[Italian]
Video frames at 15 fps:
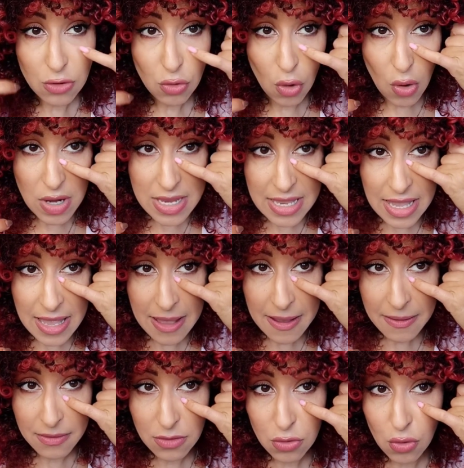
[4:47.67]

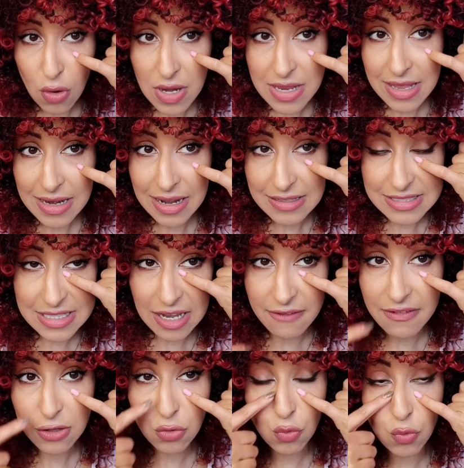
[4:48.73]
toglie toglie la
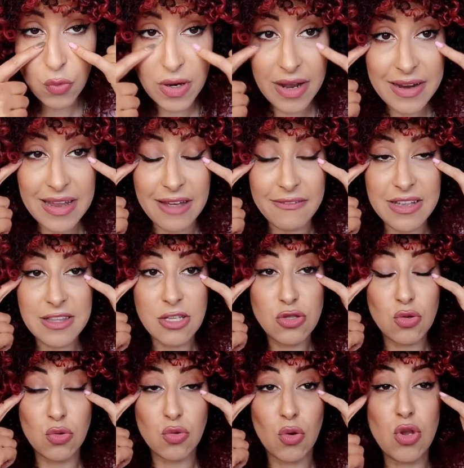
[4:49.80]
scavatura che avete
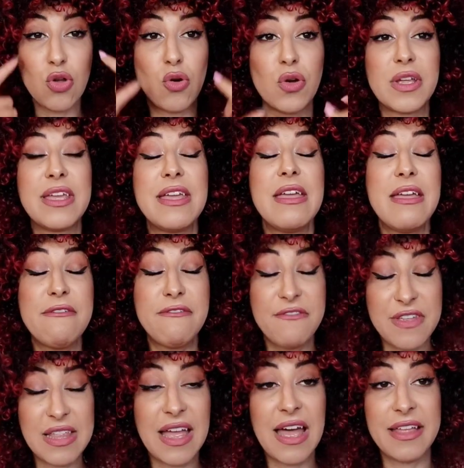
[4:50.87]
sotto gli occhi e
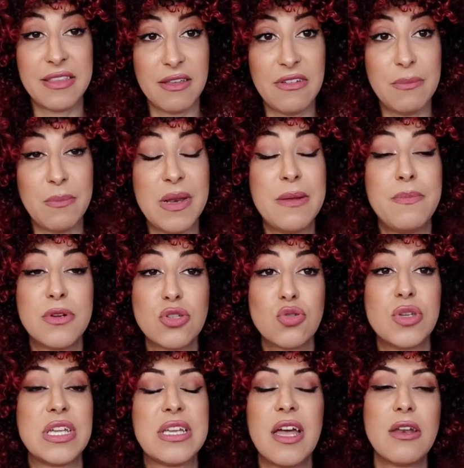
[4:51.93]
fidatevi, le
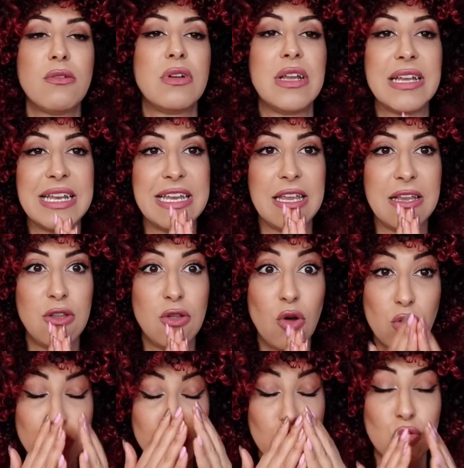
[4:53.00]
persone che hanno le, gli,
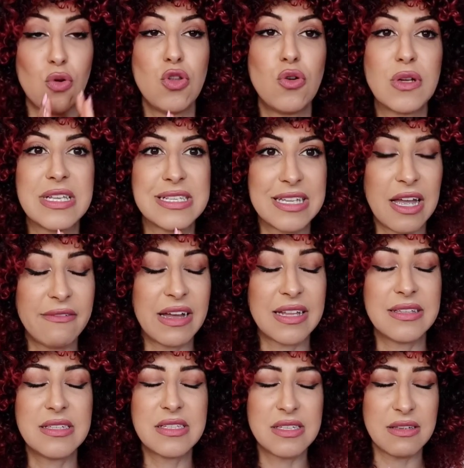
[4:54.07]
sotto gli occhi
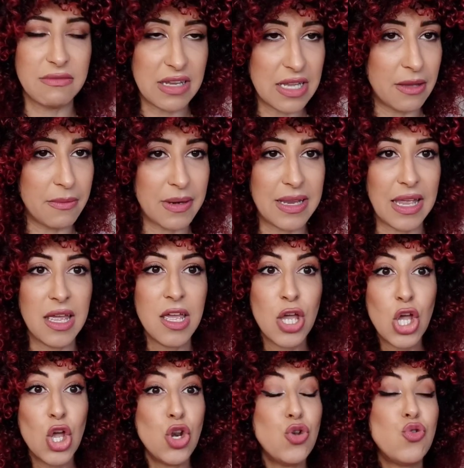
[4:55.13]
scavati si vede perché
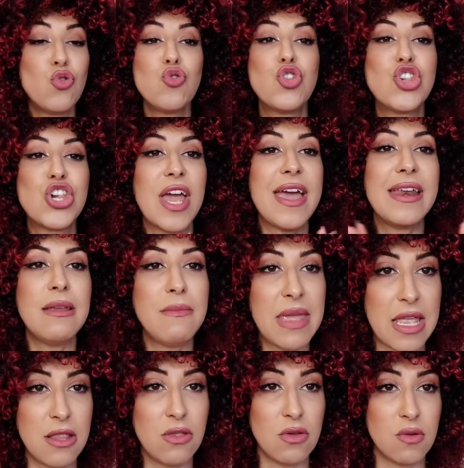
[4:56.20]
non c'è
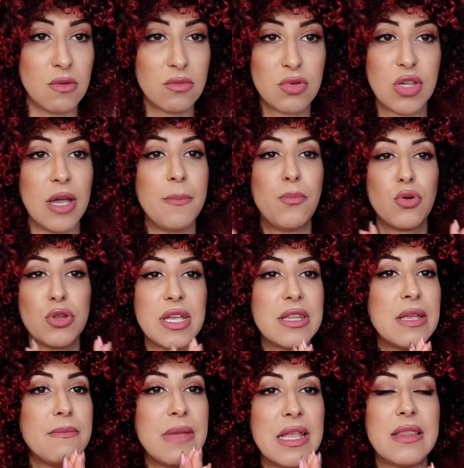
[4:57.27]
rimedio, cioè
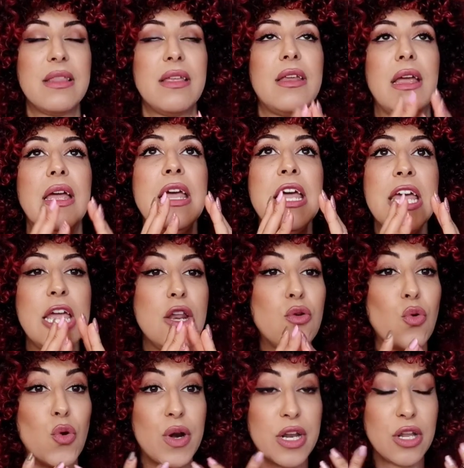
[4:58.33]
potete mettere il
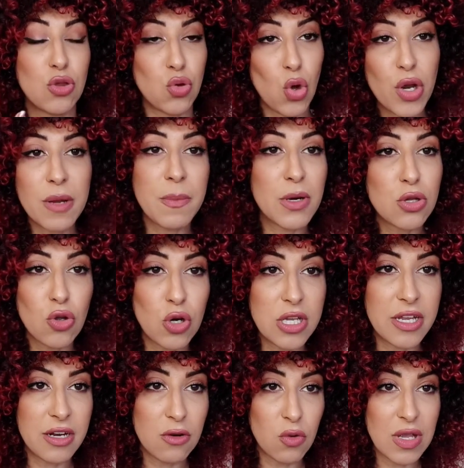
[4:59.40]
correttore per
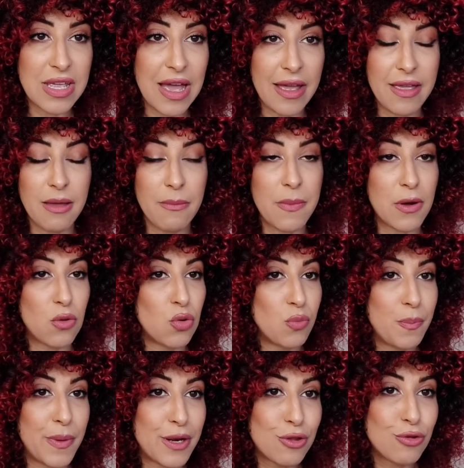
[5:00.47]
togliere l'occhiaia, però
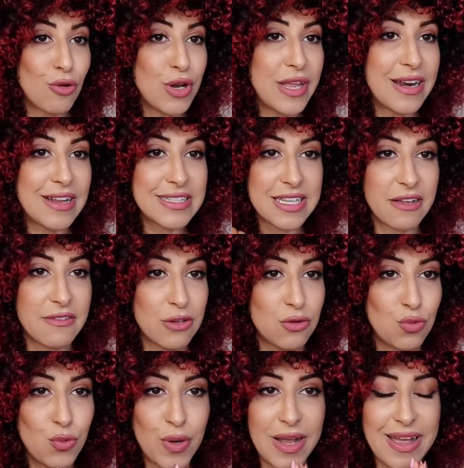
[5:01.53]
per togliere la
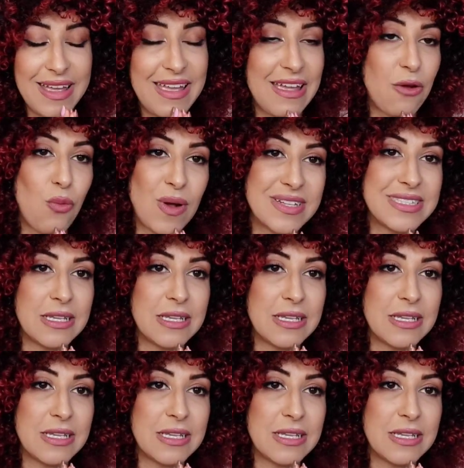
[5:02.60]
scavatura è quasi